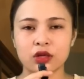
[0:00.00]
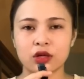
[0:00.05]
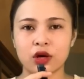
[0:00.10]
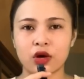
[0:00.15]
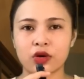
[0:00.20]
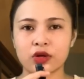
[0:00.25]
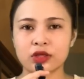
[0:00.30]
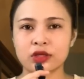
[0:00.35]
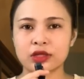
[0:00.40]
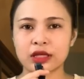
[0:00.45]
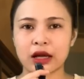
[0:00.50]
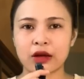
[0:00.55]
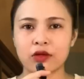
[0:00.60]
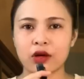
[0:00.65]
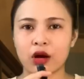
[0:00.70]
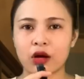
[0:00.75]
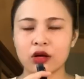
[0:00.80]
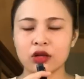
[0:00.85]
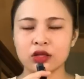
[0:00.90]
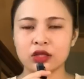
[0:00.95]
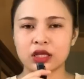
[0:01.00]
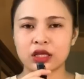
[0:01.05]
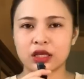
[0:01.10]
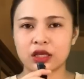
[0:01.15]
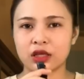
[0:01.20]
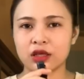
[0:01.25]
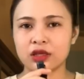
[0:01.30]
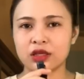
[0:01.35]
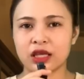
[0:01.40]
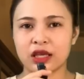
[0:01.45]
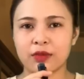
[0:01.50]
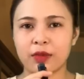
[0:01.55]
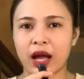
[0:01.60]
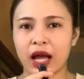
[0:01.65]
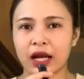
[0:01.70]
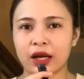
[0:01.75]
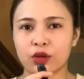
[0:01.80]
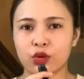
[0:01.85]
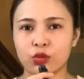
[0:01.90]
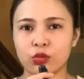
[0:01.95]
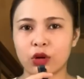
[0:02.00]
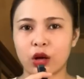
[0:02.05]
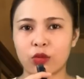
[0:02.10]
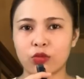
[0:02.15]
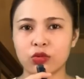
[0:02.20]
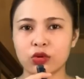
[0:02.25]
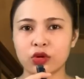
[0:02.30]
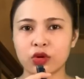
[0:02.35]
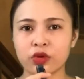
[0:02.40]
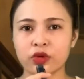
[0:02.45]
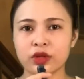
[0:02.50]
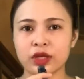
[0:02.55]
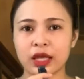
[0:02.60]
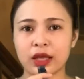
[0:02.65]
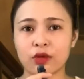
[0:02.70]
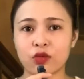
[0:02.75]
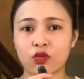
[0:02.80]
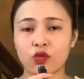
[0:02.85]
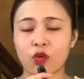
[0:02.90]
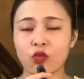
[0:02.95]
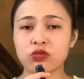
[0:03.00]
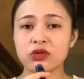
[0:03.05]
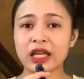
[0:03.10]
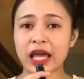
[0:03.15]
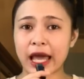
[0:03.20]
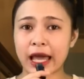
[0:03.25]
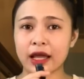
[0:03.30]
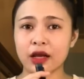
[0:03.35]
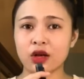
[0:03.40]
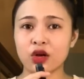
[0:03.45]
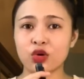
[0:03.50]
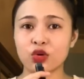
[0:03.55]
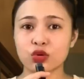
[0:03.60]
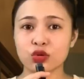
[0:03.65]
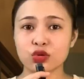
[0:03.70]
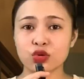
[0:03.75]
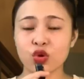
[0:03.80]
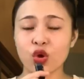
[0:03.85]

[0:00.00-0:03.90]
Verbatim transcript: Rồi sau đó thì chị ba này cũng không có nói nhiều, cũng kệ luôn,